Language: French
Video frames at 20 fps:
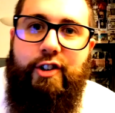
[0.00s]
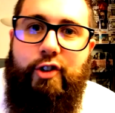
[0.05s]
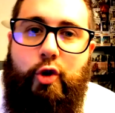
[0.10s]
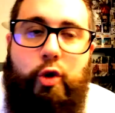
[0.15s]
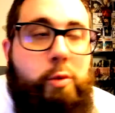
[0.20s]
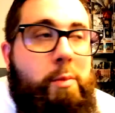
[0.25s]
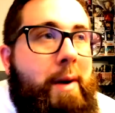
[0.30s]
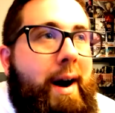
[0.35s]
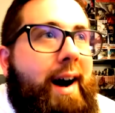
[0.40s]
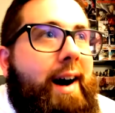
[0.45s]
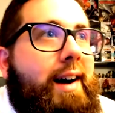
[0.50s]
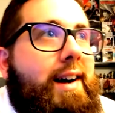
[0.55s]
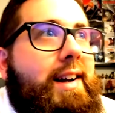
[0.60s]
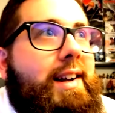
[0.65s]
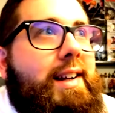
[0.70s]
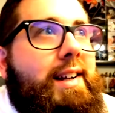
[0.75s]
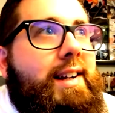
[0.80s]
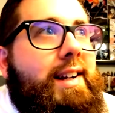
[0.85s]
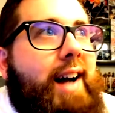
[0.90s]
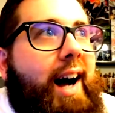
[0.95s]
Kuma
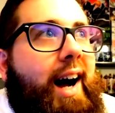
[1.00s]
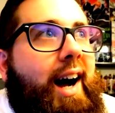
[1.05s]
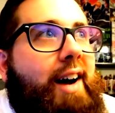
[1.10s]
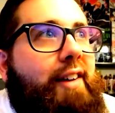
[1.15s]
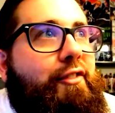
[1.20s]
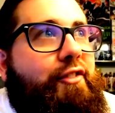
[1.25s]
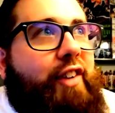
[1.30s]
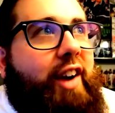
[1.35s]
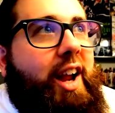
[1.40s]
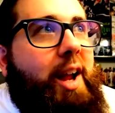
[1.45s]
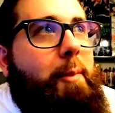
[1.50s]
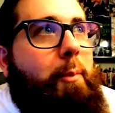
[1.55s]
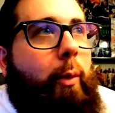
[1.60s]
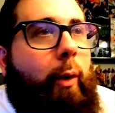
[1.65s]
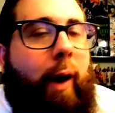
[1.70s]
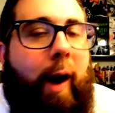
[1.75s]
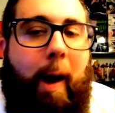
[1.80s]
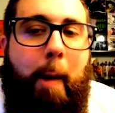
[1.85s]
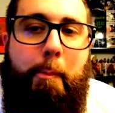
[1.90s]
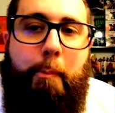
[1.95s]
a
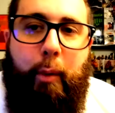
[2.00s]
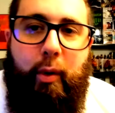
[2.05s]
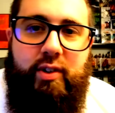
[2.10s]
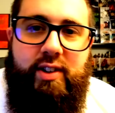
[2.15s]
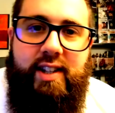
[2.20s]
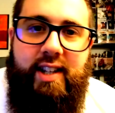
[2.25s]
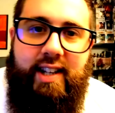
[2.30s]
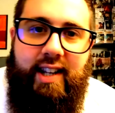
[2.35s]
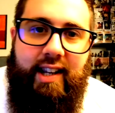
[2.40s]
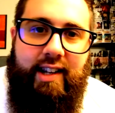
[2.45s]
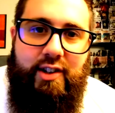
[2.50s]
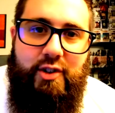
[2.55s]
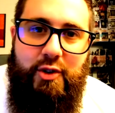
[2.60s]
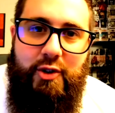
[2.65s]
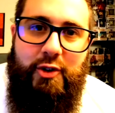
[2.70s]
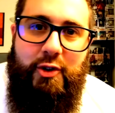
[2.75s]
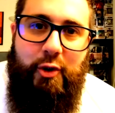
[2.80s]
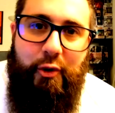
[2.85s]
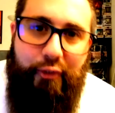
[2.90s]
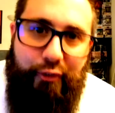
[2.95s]
vraiment apporté quelque
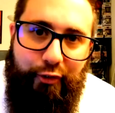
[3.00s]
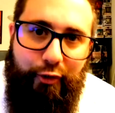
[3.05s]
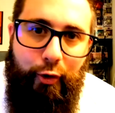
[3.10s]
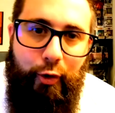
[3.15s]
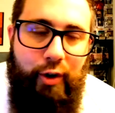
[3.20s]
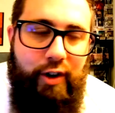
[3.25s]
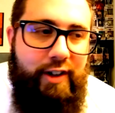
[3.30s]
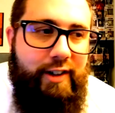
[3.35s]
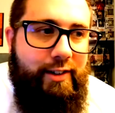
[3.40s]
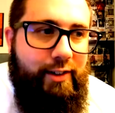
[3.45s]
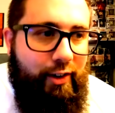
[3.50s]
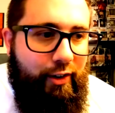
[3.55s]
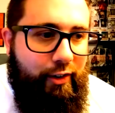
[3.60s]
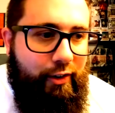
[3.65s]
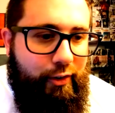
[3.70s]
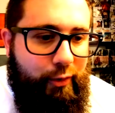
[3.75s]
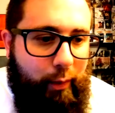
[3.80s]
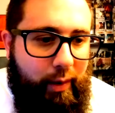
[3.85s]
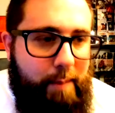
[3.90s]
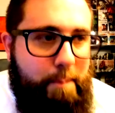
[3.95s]
chose de fou
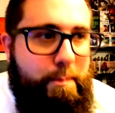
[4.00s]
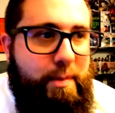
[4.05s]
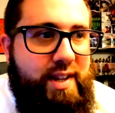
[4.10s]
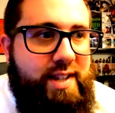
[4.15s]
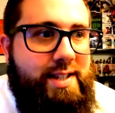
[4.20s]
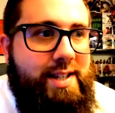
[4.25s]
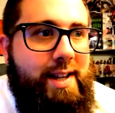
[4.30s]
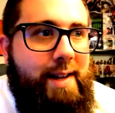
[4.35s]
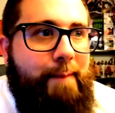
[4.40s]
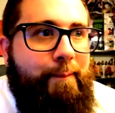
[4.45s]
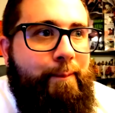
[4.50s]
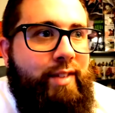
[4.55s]
dans One Piece.